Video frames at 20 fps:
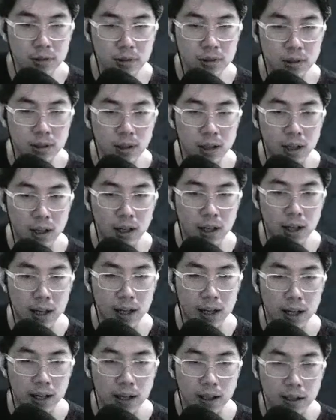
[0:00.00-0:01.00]

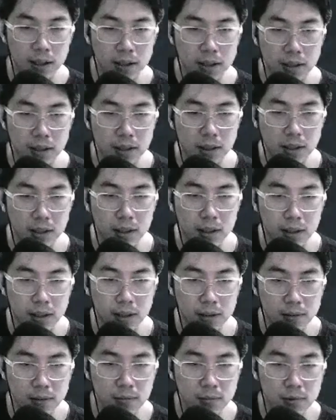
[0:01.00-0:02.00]
Wah.
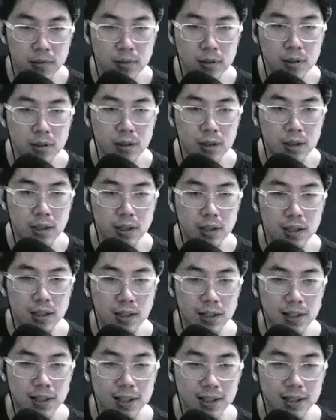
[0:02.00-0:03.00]

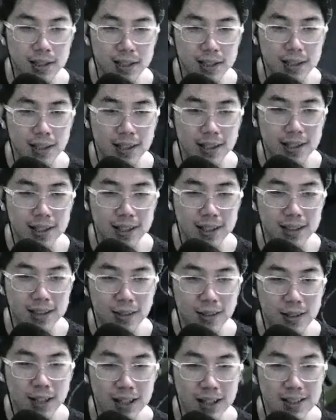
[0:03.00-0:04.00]
Wih.
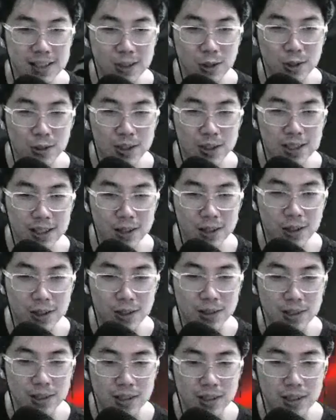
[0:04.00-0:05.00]
Ini kesedot tuh, kesedot
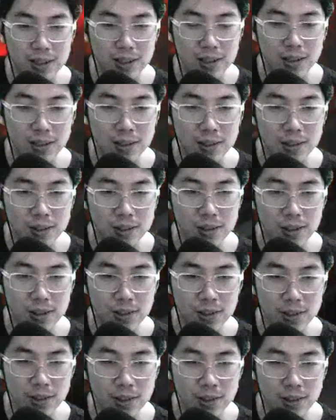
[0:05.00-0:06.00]
tuh.
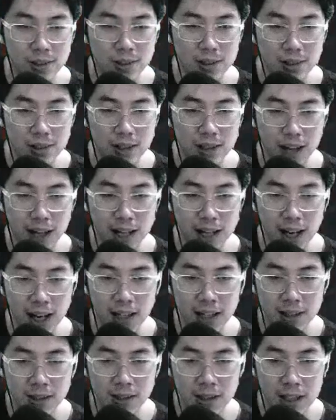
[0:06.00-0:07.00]
Oh.
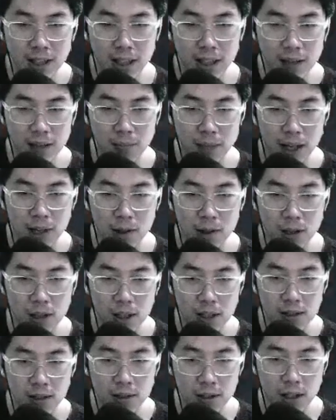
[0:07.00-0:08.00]
Kayak itu ya, kayak black
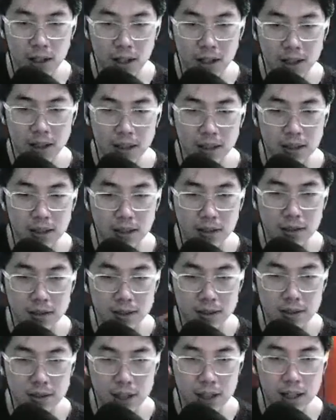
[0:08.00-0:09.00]
hole gitu dia.
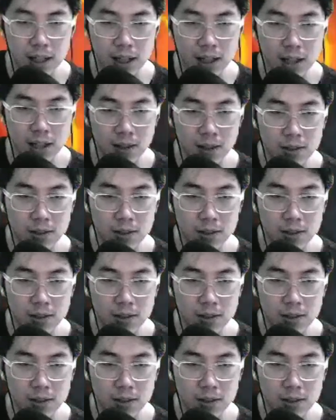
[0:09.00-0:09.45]
Skill yang itu